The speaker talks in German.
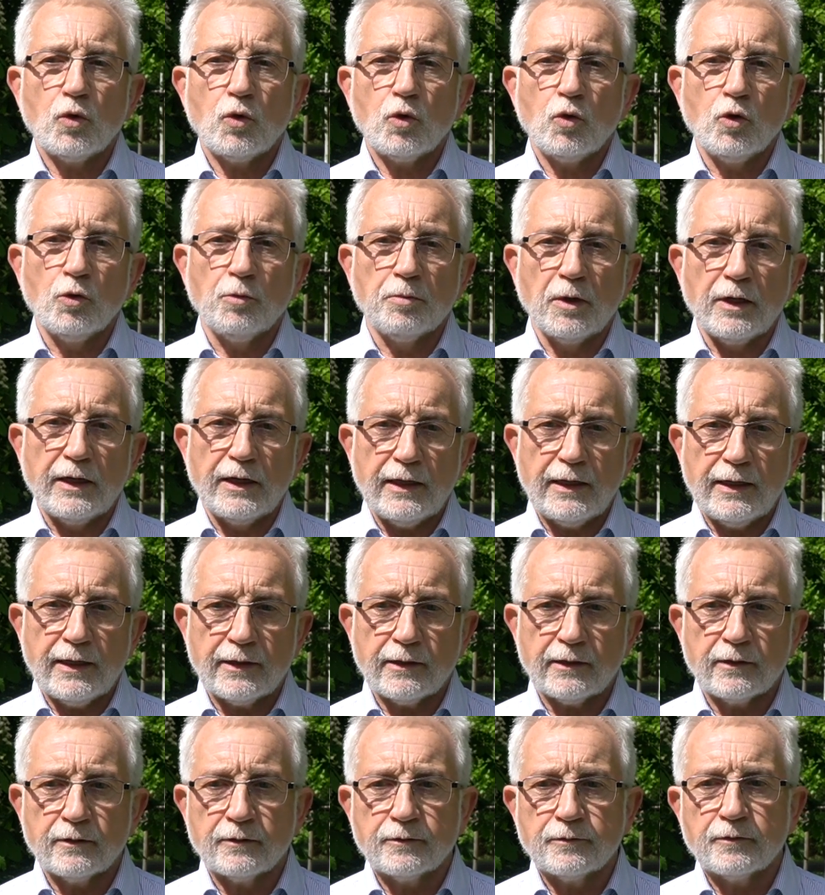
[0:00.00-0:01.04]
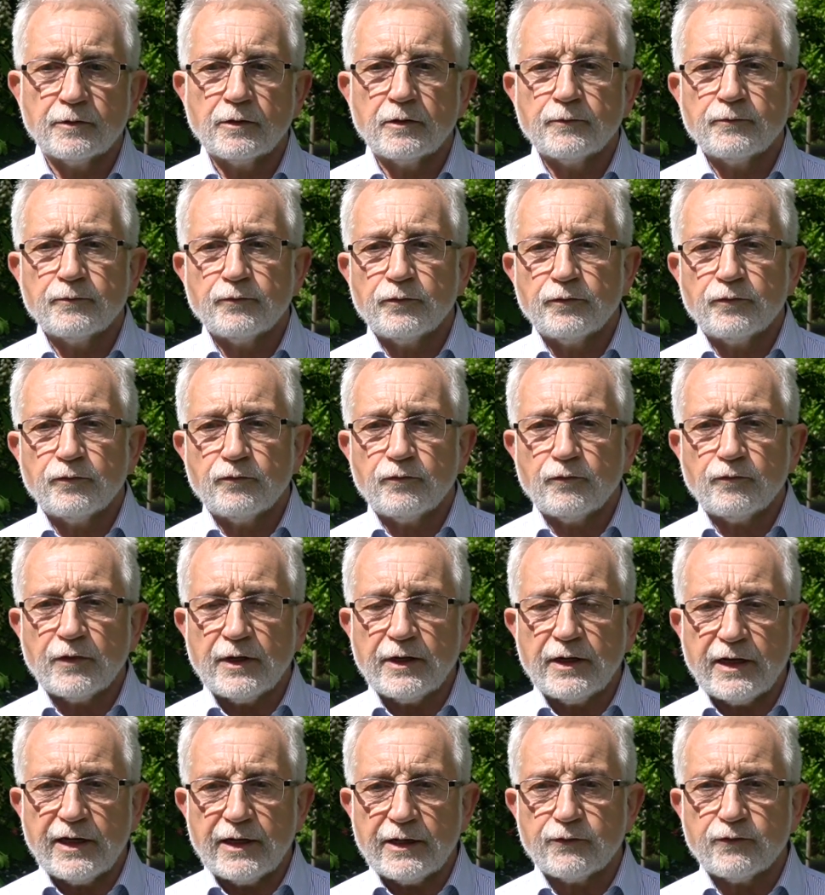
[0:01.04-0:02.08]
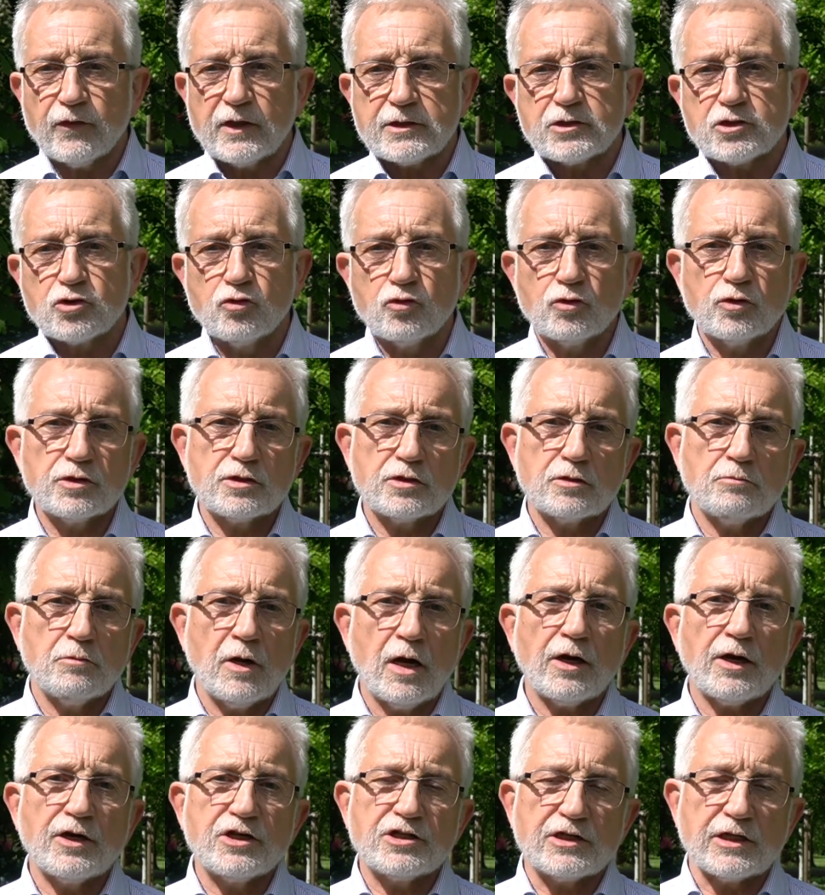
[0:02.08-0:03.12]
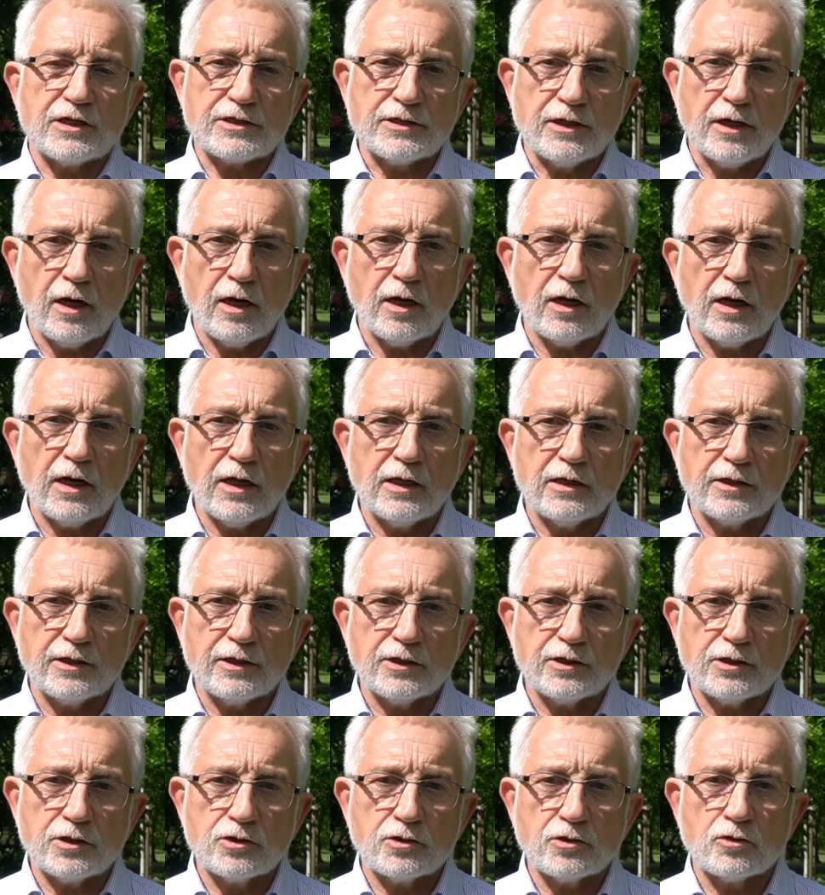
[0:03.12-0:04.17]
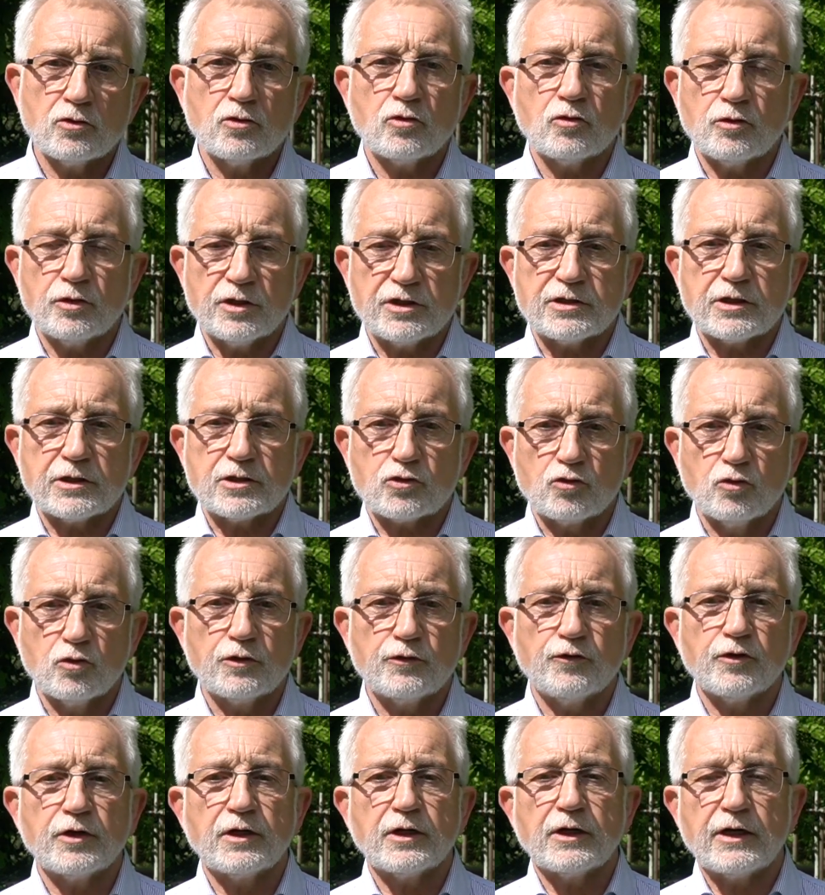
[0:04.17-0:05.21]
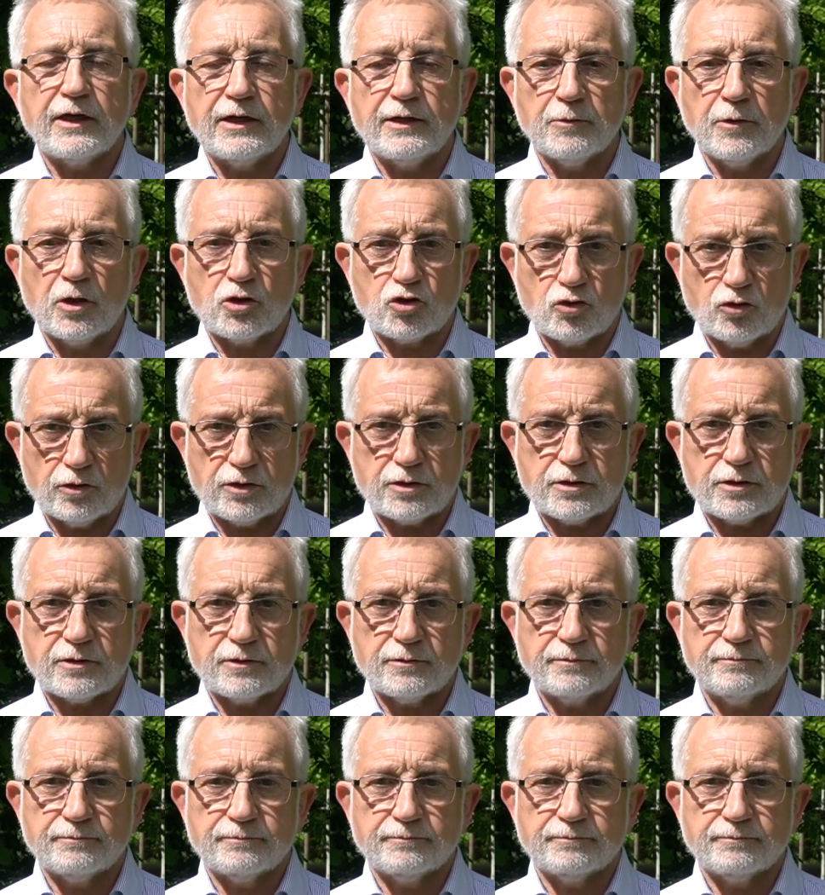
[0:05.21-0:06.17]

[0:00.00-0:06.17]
überlegen, wenn er etwas tut, mache ich das nachhaltig und ist das gut für den Klimaschutz.